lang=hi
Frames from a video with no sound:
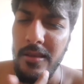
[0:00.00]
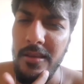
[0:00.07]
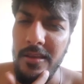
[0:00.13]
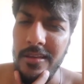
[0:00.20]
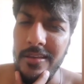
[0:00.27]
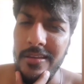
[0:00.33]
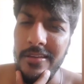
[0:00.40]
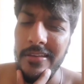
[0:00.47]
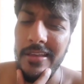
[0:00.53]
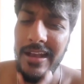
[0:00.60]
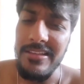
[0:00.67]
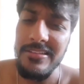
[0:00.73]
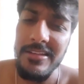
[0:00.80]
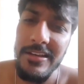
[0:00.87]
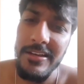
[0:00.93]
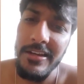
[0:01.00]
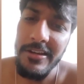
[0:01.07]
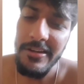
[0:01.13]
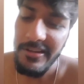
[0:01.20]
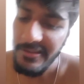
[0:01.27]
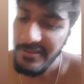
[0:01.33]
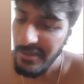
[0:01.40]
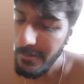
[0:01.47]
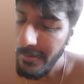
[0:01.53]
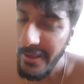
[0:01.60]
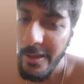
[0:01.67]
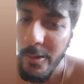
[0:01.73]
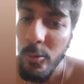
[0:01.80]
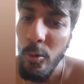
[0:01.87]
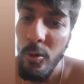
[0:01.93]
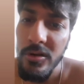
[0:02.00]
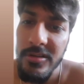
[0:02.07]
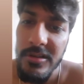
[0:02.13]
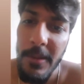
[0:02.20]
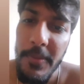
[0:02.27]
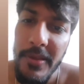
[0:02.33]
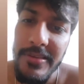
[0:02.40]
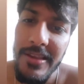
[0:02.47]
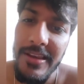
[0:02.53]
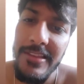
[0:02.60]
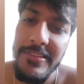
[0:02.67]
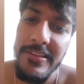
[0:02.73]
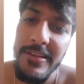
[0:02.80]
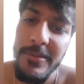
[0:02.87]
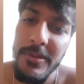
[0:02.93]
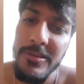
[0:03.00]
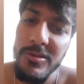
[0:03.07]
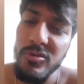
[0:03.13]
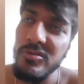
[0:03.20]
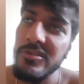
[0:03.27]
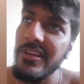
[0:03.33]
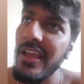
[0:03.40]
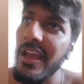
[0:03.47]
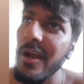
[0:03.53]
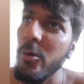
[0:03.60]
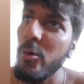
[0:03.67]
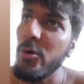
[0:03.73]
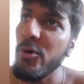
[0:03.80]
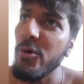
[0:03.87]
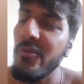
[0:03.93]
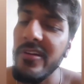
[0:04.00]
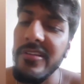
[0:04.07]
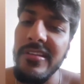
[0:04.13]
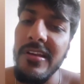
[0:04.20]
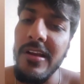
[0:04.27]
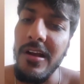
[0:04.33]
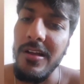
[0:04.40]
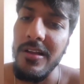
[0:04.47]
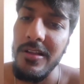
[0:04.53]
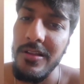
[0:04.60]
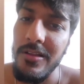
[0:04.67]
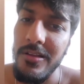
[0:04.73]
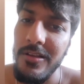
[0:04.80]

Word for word: हो ये आजकल ये टीचर भाई कोर्स का पैसा लेते हैं बच्चों से या कॉन्ट्रोवर्सी का